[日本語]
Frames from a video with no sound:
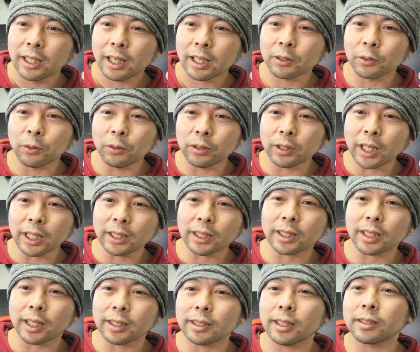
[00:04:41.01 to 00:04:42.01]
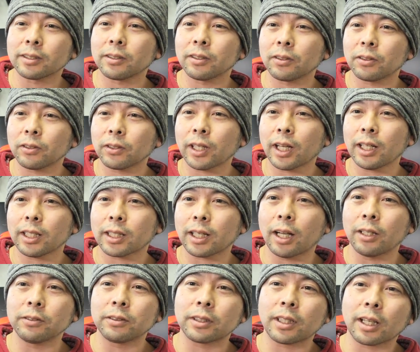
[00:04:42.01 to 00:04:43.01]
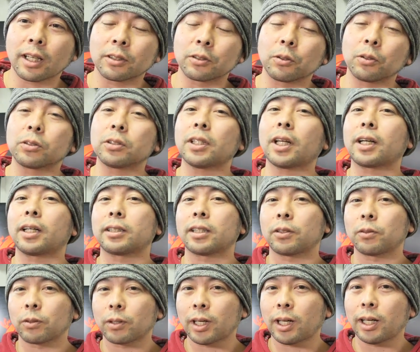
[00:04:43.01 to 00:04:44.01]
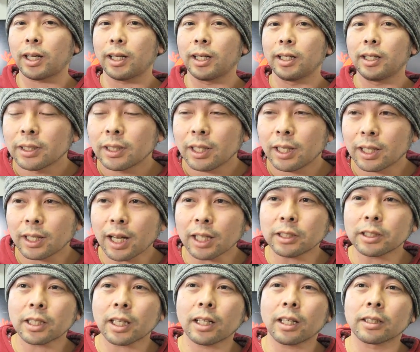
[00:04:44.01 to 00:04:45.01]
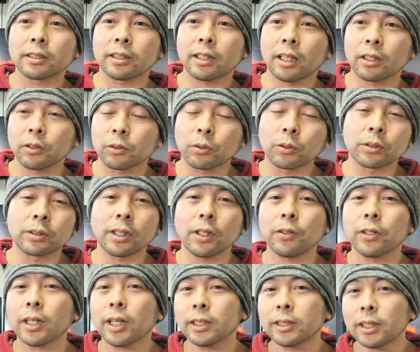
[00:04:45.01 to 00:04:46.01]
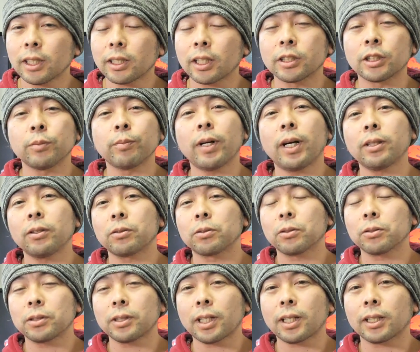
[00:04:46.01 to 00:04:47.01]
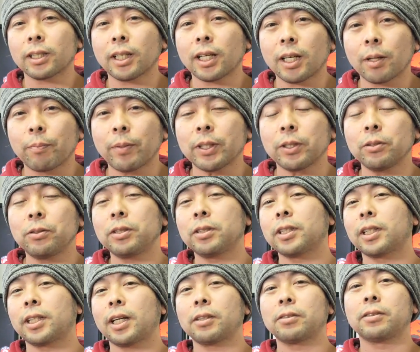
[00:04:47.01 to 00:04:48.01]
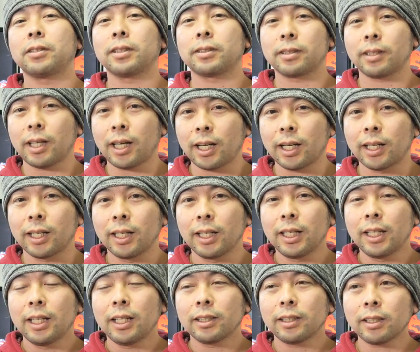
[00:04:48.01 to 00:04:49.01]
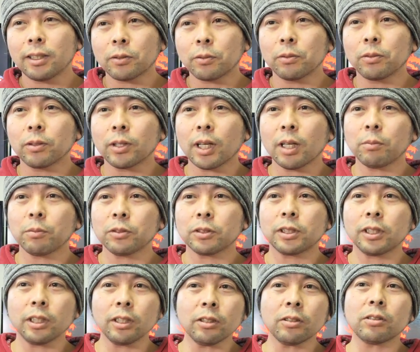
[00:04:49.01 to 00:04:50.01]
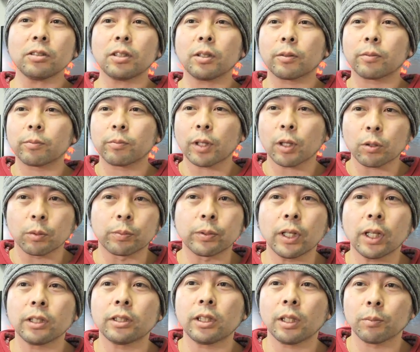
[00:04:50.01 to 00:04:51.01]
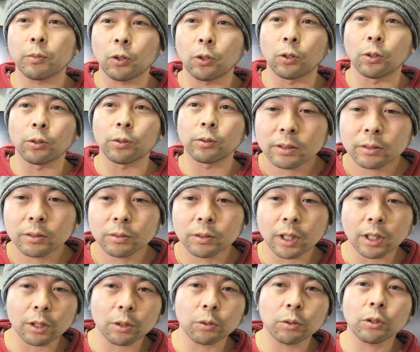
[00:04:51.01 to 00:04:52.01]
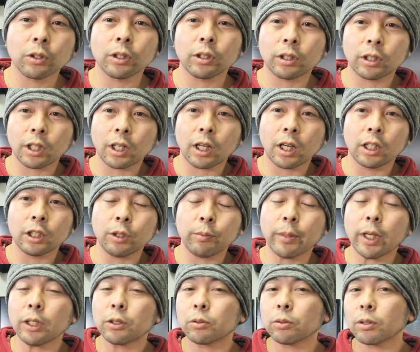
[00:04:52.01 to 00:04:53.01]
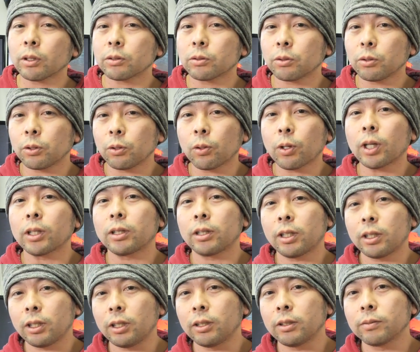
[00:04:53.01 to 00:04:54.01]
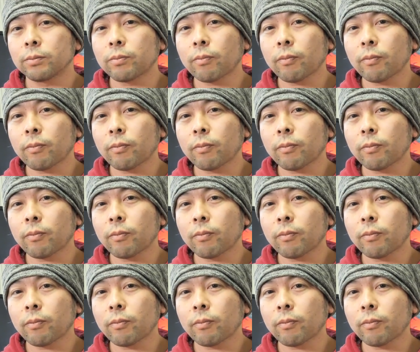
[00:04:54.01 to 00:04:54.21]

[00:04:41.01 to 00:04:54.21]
あの、オンラインで対戦すると、やはりカウンターが上手な方とか、各キャラクターの特性を生かした立ち回りの上手な方がやっぱり有利にはなるんですが、ただこのゲームシングルで結構プレイしても、その先ほど言ったアニメーションがすごい良かったり、